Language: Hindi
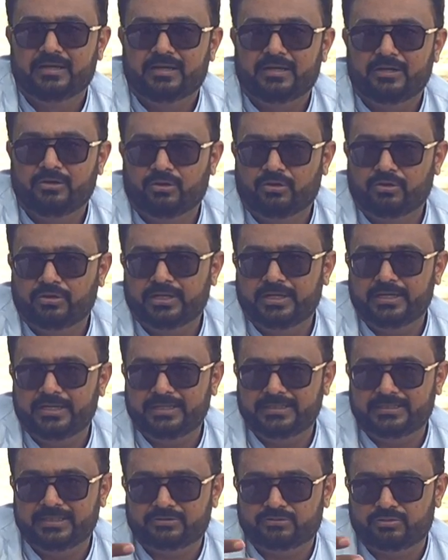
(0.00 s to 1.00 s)
लोग
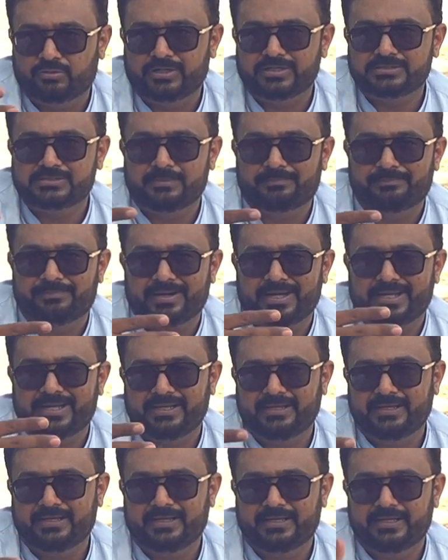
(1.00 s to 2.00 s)
इधर थोड़ा सा
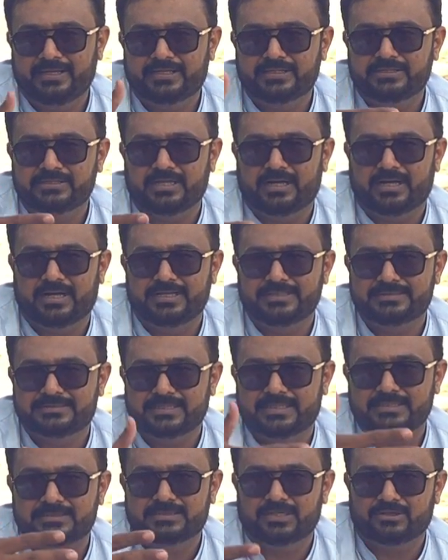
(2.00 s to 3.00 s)
बाहर निकलने की
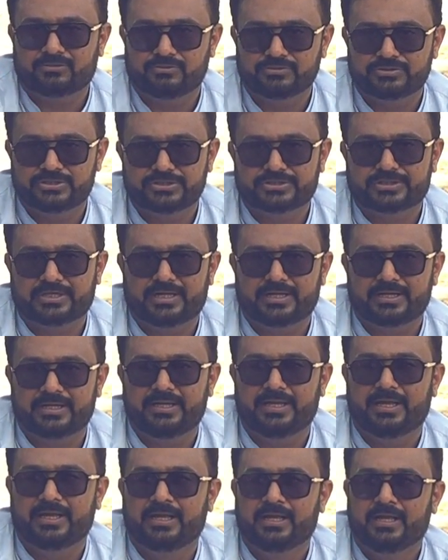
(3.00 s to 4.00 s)
आहिस्ता आहिस्ता कोशिश कर
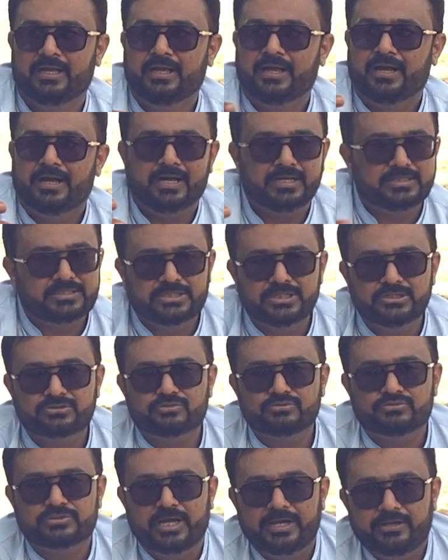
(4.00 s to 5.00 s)
रहे हैं अच्छी
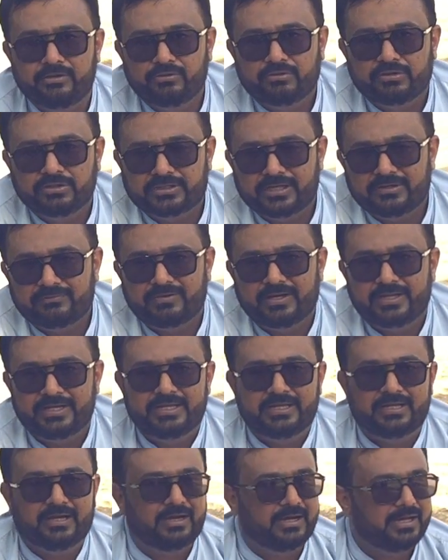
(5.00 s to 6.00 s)
सोसाइटियों की तरफ
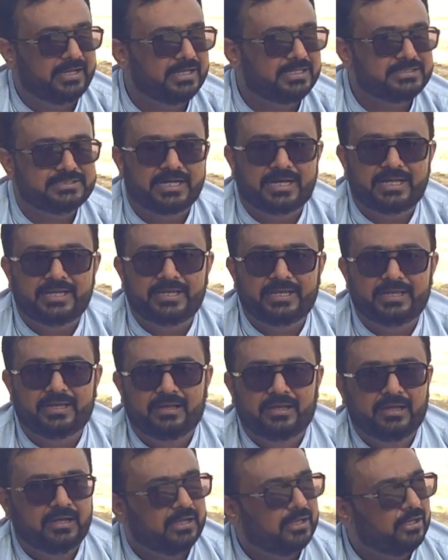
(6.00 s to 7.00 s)
आने आना जा रहे
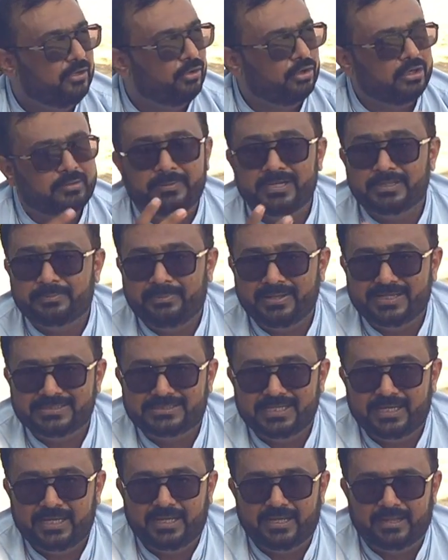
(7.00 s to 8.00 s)
हैं लोगों के पास
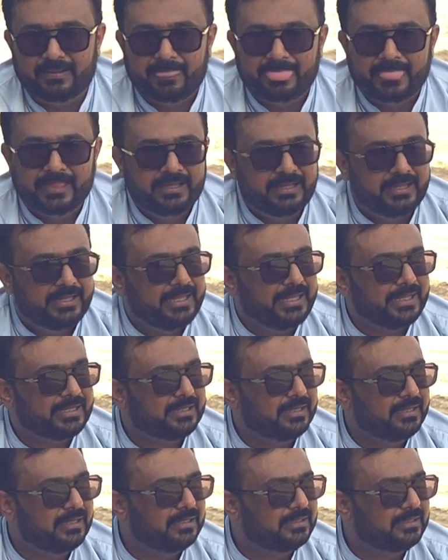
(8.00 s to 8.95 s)
पैसा है एक